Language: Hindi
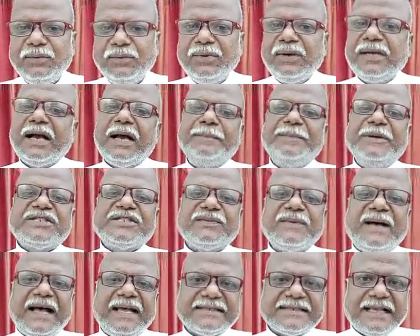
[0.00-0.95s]
उनका
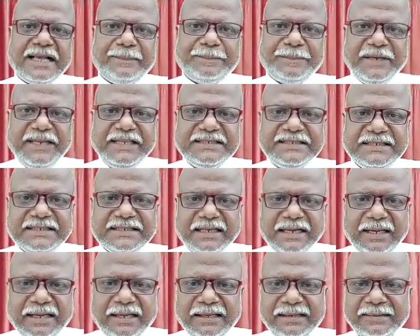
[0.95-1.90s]
विश्वास आपने
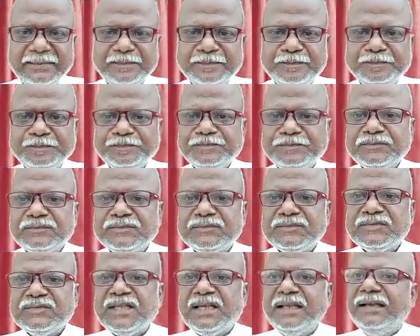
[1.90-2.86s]
जीता
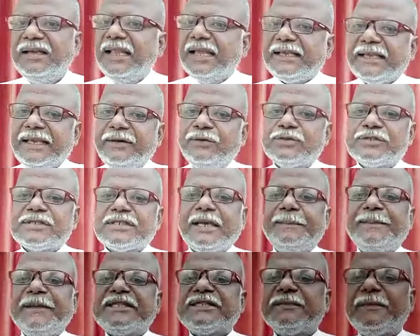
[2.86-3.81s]
लेकिन
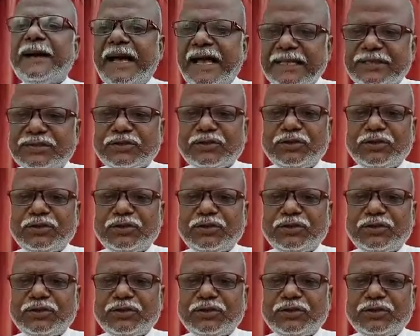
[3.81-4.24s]
उसके विश्वास